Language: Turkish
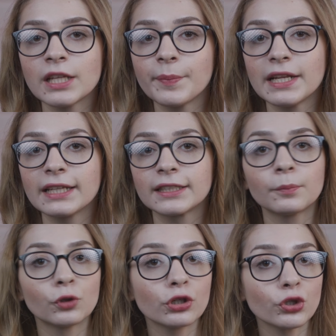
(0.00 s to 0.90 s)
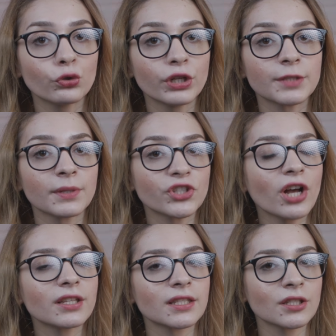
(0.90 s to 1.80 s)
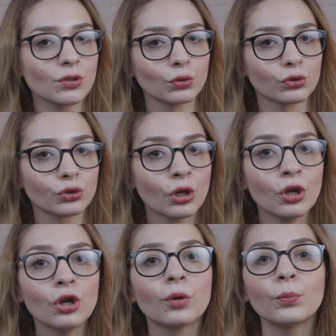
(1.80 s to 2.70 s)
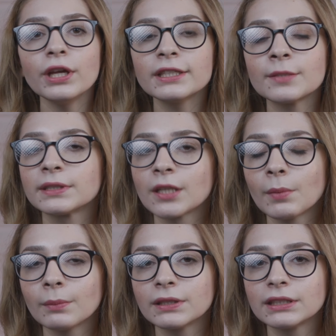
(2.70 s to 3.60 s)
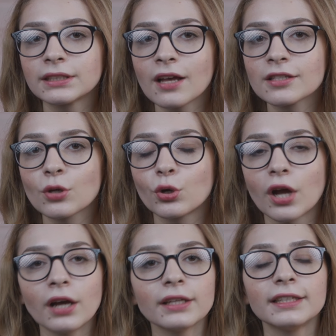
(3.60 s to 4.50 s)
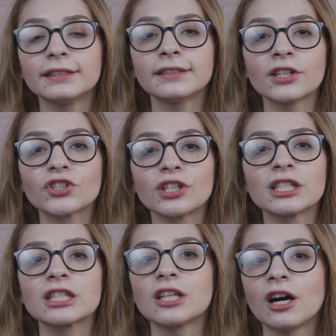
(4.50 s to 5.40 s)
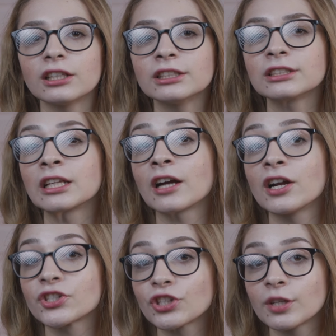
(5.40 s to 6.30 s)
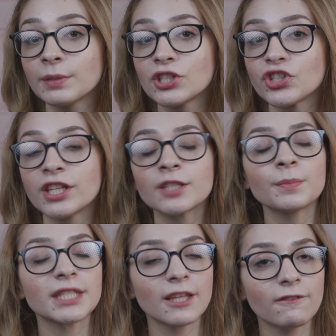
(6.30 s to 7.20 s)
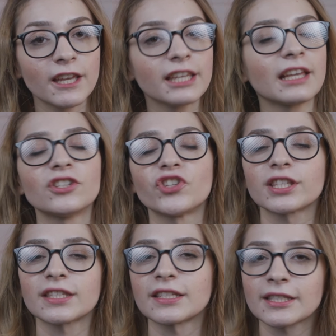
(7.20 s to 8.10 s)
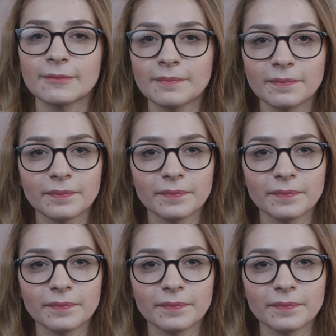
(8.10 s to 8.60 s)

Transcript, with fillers: ile birlikte proje üretme şansınız olur. Bu eğitimi tamamladıktan sonra ihtiyaçlarınızı rahatlıkla karşılayabileceğiniz bir seviyeye geleceksiniz.